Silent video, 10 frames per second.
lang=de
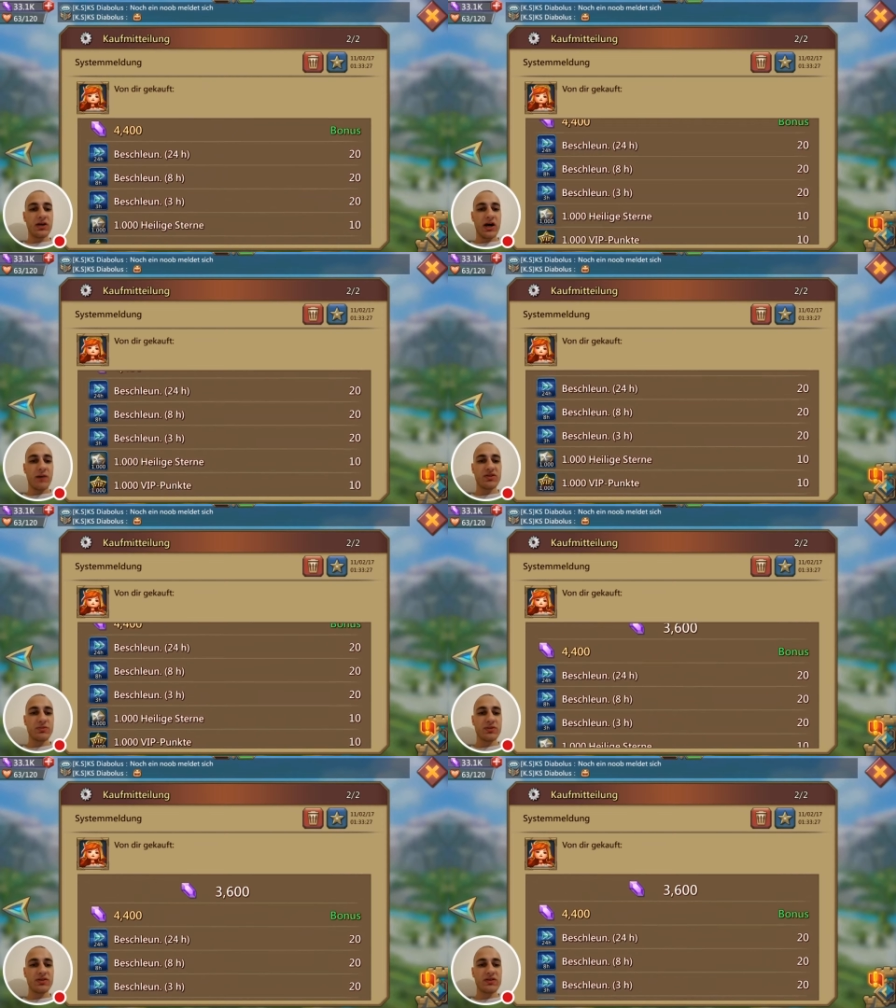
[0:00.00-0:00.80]
habe ich
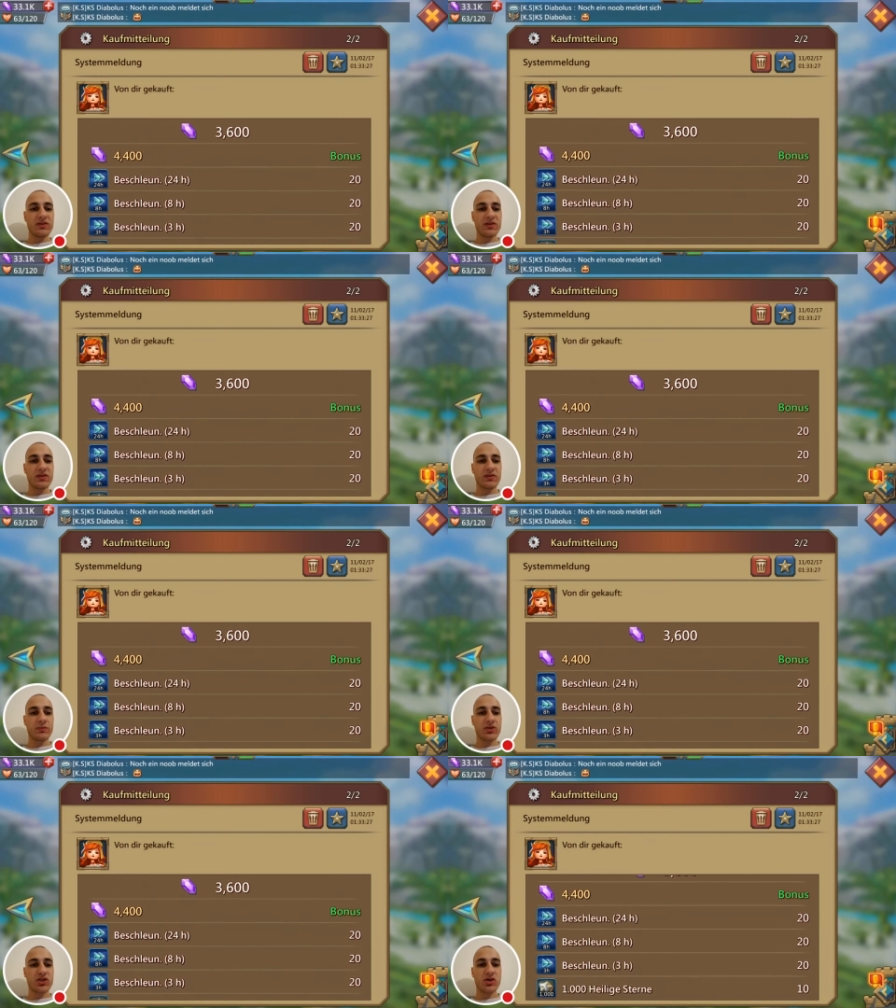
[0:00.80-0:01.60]
mir dieses
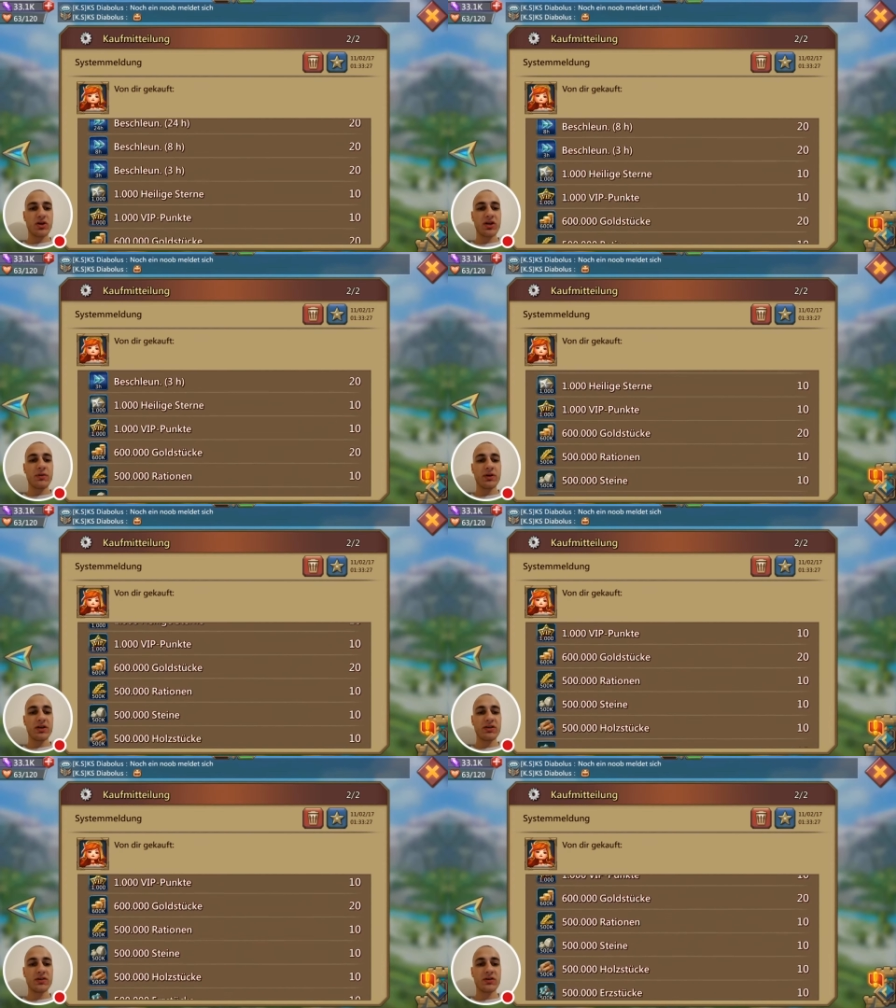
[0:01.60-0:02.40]

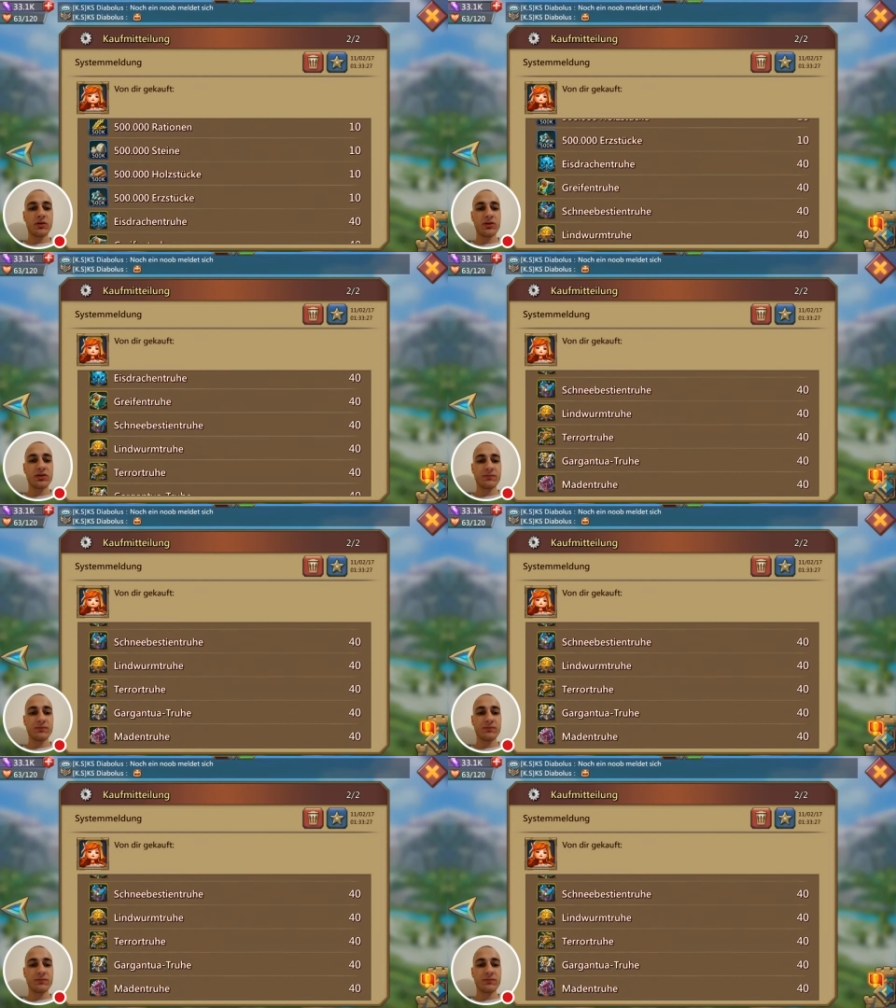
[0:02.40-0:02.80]
Beschleunigerpaket hier geholt.